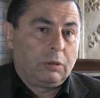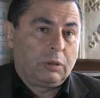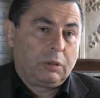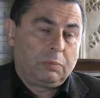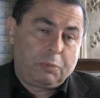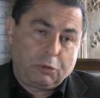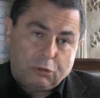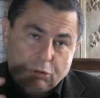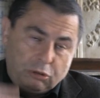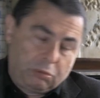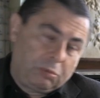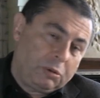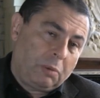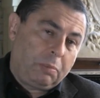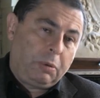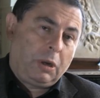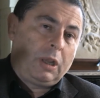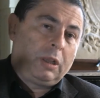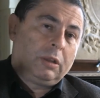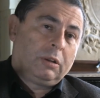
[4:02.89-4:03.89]
I poszliśmy na
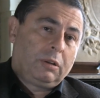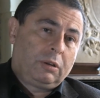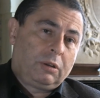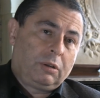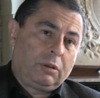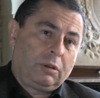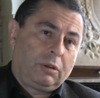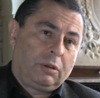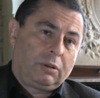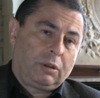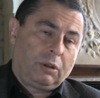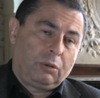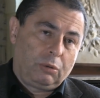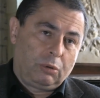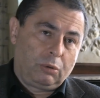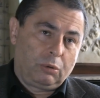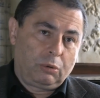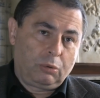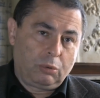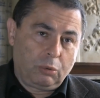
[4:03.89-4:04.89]
planty. I ten
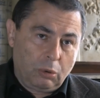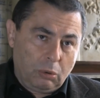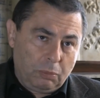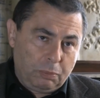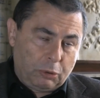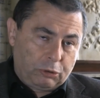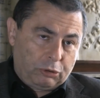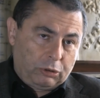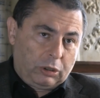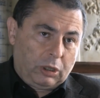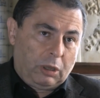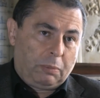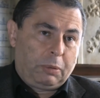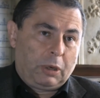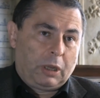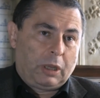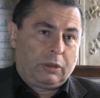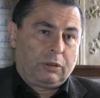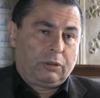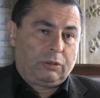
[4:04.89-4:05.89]
tłum poszedł na
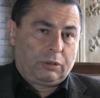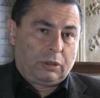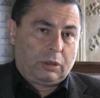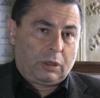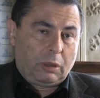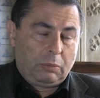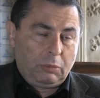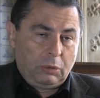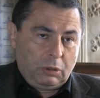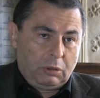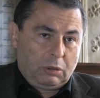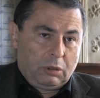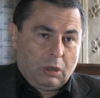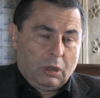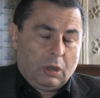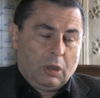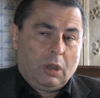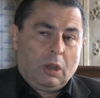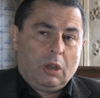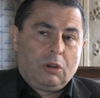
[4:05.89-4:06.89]
planty za nami.
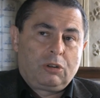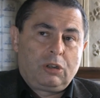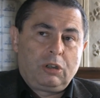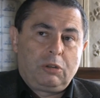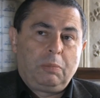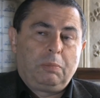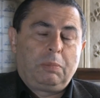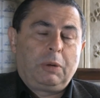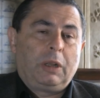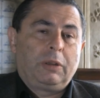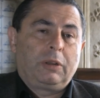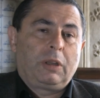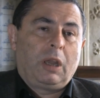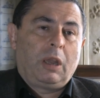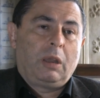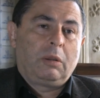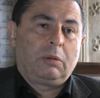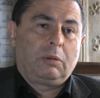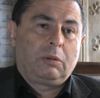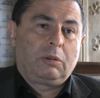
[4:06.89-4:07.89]
Szliśmy
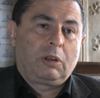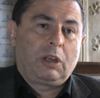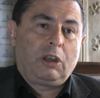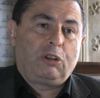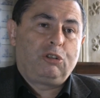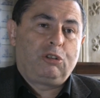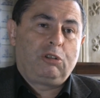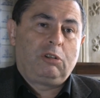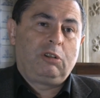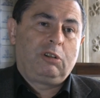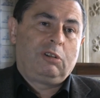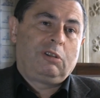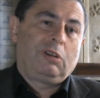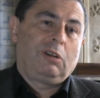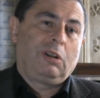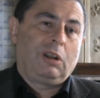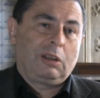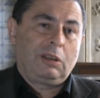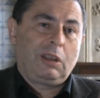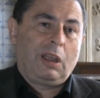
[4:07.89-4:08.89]
plantami, gasili
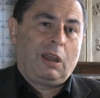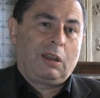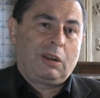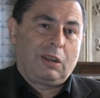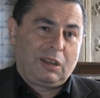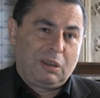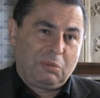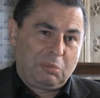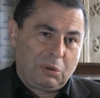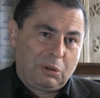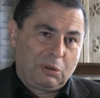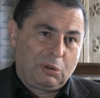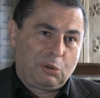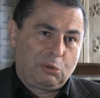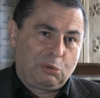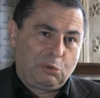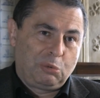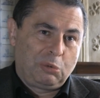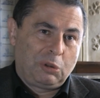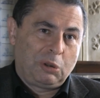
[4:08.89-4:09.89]
latarnie, pamiętam
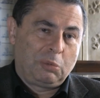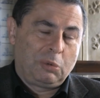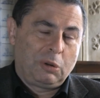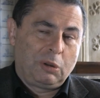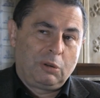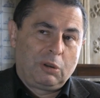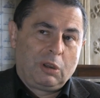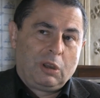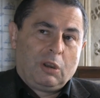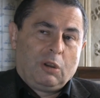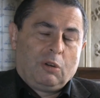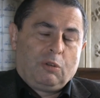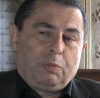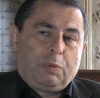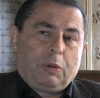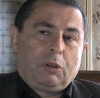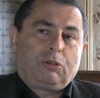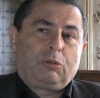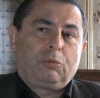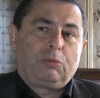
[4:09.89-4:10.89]
W
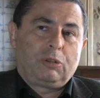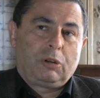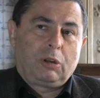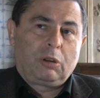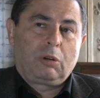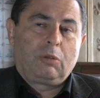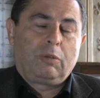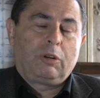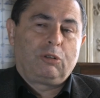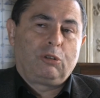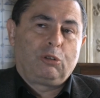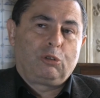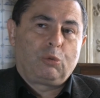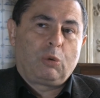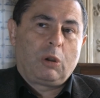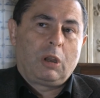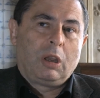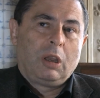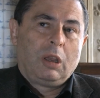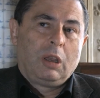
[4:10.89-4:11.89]
pierwszym szeregu właśnie
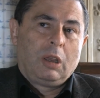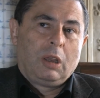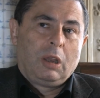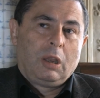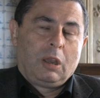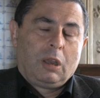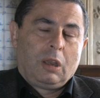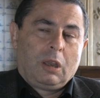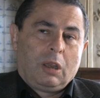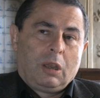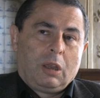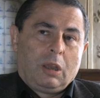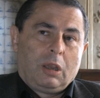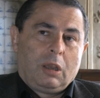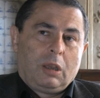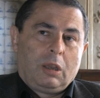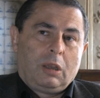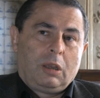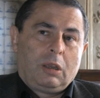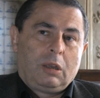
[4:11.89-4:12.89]
szła
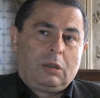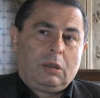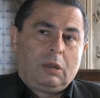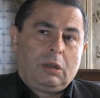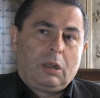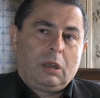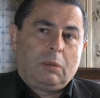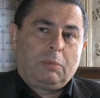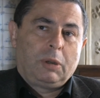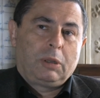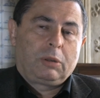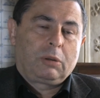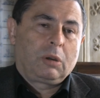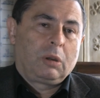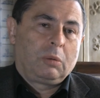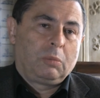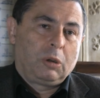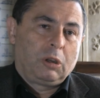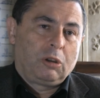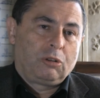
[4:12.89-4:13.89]
e, Lila, Batko
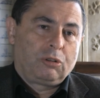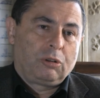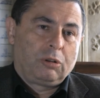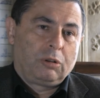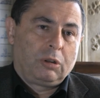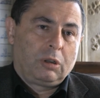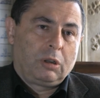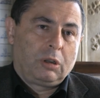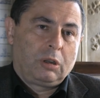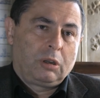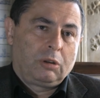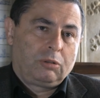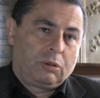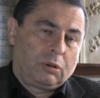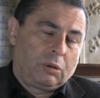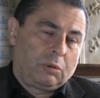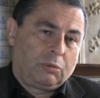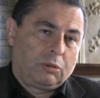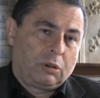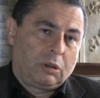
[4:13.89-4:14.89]
i moja żona. Ja
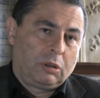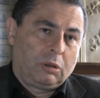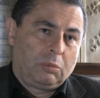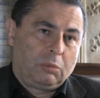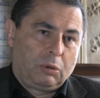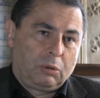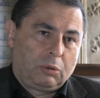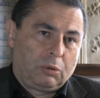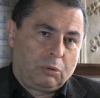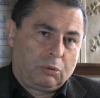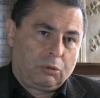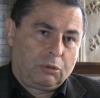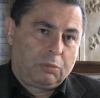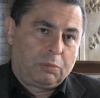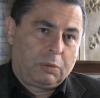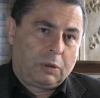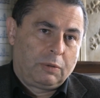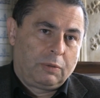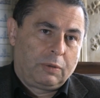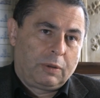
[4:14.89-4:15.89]
szedłem za nimi tuż.